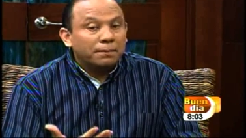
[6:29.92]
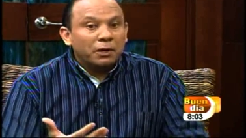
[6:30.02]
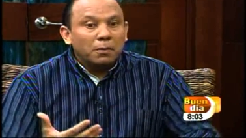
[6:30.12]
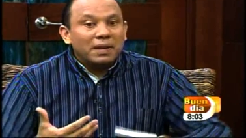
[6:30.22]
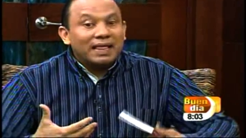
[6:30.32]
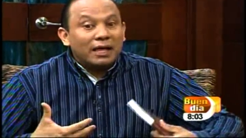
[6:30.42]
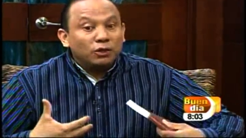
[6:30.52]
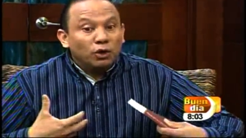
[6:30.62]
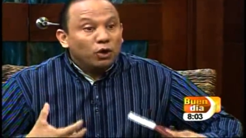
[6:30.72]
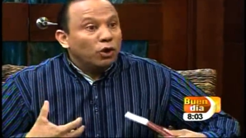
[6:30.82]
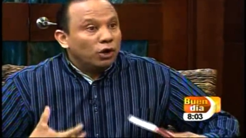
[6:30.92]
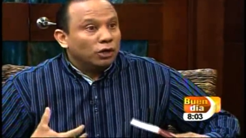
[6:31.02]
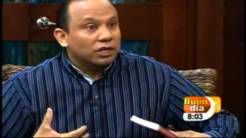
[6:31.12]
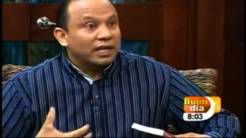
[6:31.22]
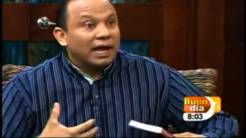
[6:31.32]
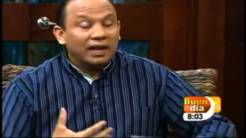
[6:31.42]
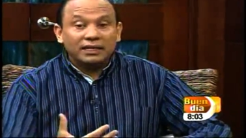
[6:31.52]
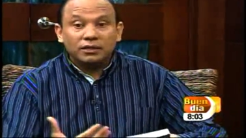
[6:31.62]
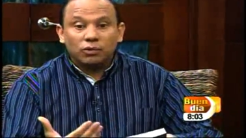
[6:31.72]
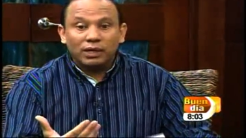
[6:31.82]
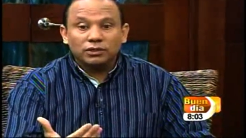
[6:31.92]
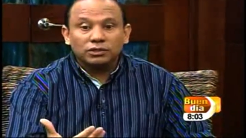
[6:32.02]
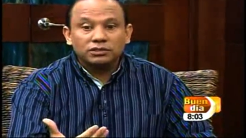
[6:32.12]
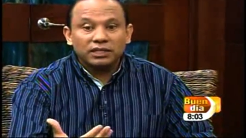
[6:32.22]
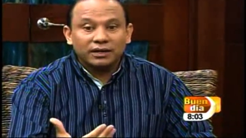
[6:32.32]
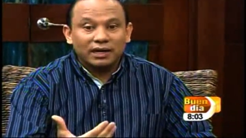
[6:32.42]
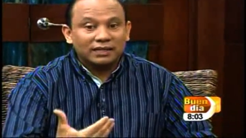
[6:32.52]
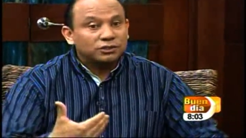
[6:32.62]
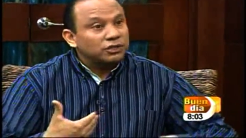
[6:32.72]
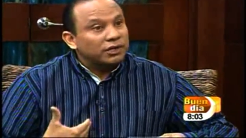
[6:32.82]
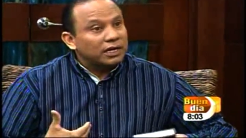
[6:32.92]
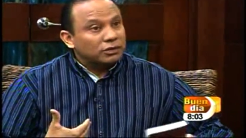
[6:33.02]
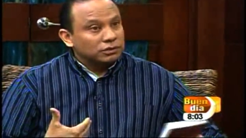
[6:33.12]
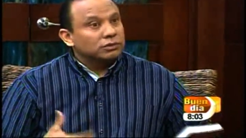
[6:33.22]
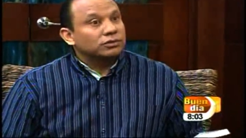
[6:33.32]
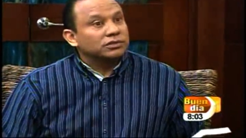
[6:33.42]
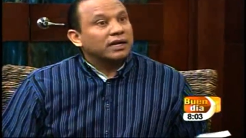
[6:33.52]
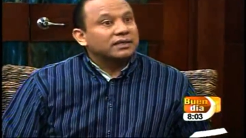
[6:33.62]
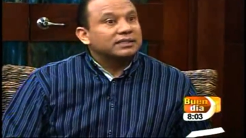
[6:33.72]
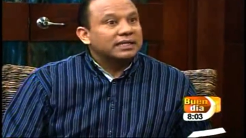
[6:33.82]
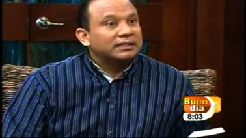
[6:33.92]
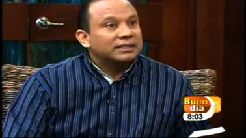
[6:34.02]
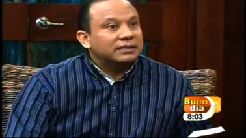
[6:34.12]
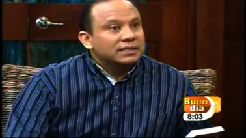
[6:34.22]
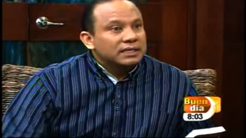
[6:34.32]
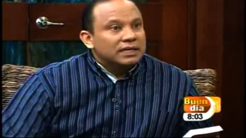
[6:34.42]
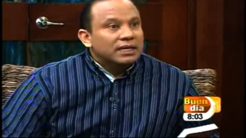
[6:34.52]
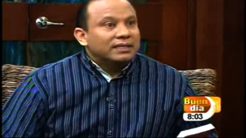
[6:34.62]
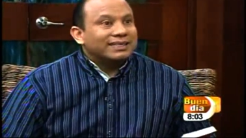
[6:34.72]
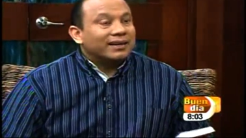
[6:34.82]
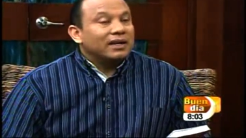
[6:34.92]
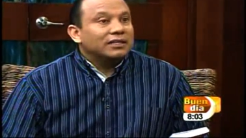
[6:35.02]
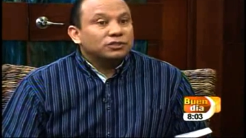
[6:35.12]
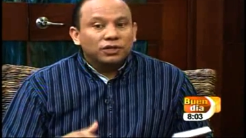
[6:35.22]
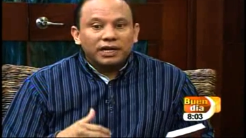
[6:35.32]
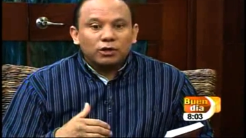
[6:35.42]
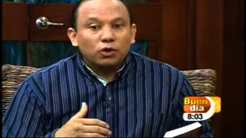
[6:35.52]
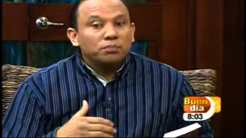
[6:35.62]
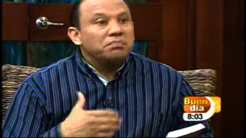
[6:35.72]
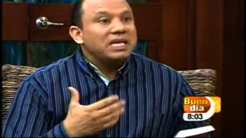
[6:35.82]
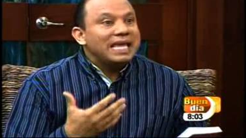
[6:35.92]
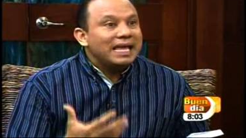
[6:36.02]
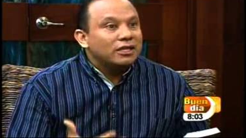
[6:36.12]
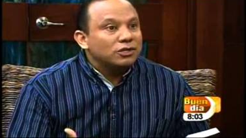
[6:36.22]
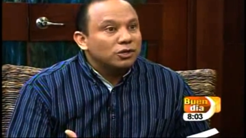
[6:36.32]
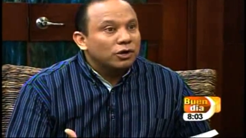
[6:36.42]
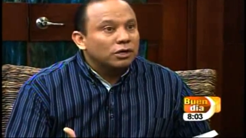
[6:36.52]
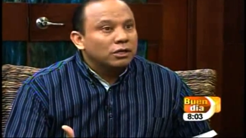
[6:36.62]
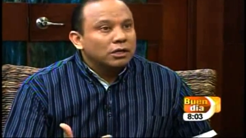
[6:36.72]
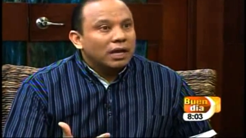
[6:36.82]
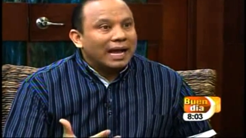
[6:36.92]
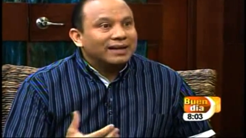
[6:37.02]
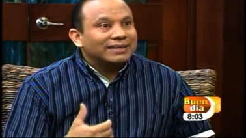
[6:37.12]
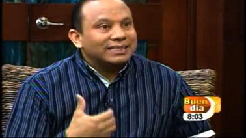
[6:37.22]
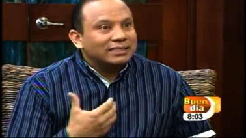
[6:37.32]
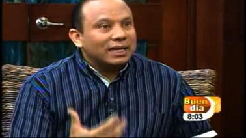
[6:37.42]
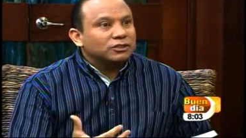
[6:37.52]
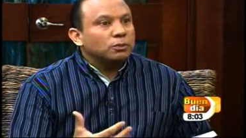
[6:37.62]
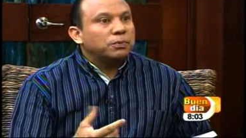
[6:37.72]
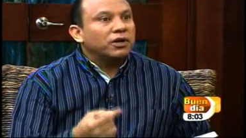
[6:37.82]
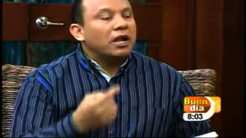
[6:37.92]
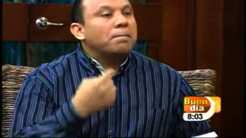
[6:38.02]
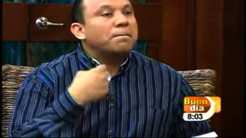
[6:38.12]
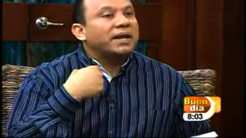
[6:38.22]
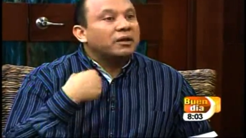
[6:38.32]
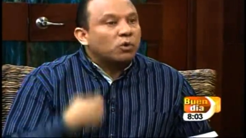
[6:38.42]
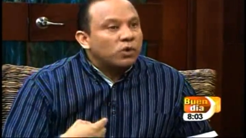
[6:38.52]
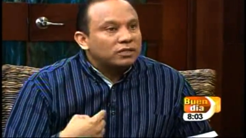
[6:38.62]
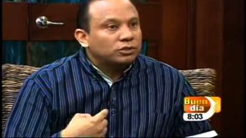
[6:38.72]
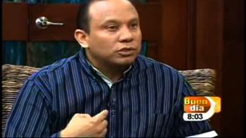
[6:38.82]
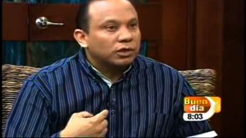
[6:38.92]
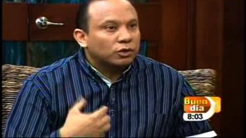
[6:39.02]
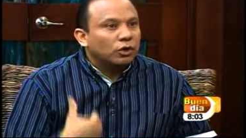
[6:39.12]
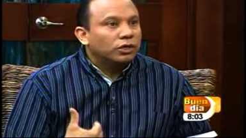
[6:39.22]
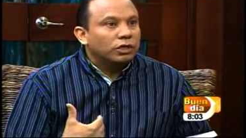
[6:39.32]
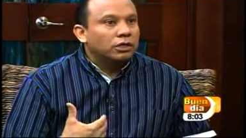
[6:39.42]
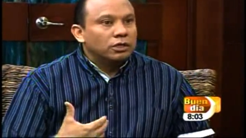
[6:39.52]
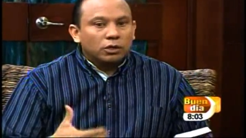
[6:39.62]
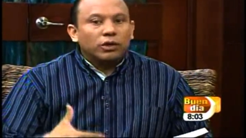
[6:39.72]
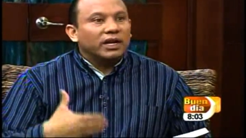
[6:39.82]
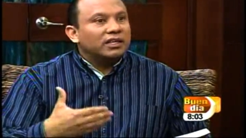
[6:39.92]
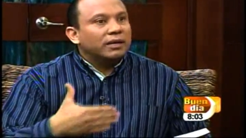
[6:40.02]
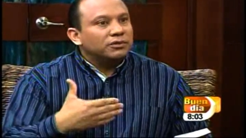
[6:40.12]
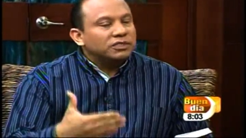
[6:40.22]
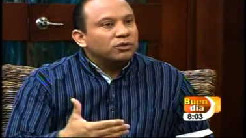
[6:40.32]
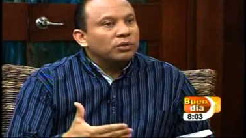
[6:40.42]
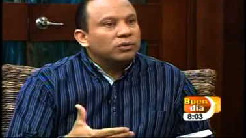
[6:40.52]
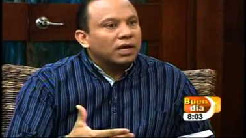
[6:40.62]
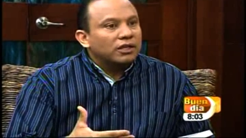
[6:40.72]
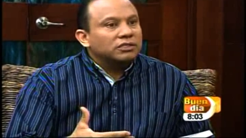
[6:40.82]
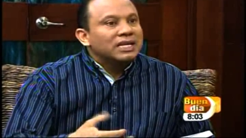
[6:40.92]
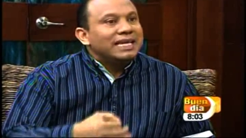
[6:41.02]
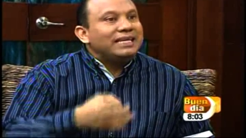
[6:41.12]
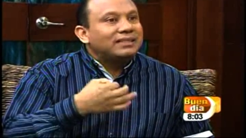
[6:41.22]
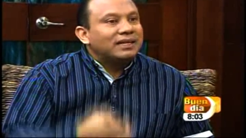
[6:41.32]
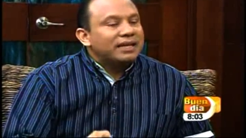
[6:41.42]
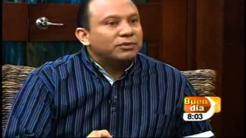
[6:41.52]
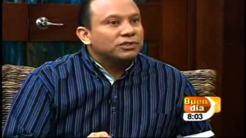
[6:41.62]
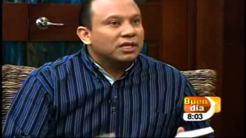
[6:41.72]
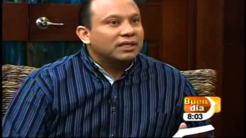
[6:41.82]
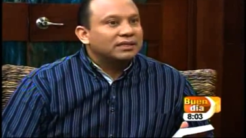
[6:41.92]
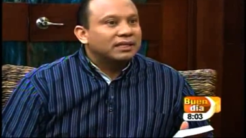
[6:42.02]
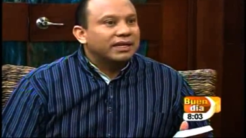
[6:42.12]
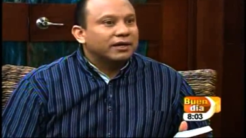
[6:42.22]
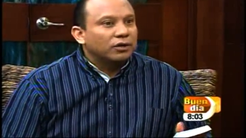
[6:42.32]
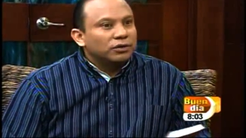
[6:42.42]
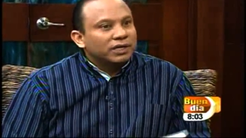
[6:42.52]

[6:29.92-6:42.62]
Pero me da dolor que alguien cuando se relaciona con los costarricenses, se relaciona con miedo al rechazo por el prejuicio erróneo con el que hemos sido educados y tenemos que detenerlo.